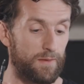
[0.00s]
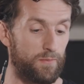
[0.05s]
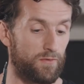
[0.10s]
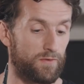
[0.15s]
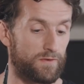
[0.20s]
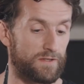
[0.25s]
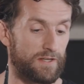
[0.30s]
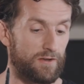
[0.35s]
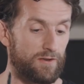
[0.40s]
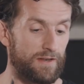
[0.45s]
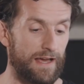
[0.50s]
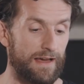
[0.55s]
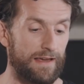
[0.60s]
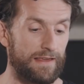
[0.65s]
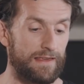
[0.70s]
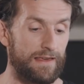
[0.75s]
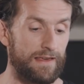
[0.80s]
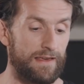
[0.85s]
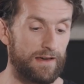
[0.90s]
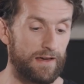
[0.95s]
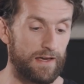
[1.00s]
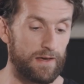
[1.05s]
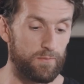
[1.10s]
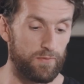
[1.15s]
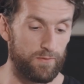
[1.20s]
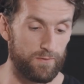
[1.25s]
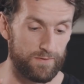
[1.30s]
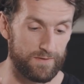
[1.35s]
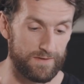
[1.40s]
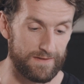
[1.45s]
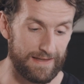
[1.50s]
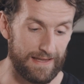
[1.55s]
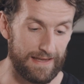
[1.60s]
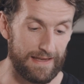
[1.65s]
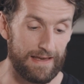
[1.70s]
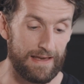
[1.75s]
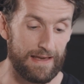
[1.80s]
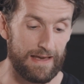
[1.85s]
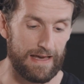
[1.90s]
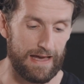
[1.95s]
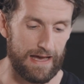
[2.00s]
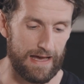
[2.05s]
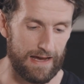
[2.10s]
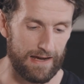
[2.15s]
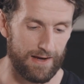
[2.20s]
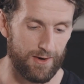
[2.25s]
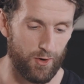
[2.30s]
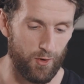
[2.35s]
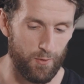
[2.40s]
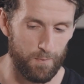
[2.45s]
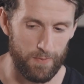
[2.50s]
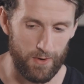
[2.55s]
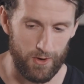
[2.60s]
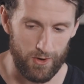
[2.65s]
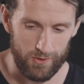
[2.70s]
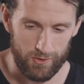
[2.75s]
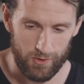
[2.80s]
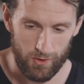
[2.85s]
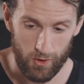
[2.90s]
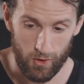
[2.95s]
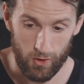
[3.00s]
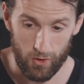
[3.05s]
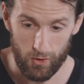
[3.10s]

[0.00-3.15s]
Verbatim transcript: Réponse C, une araignée. Réponse D, un cloporte.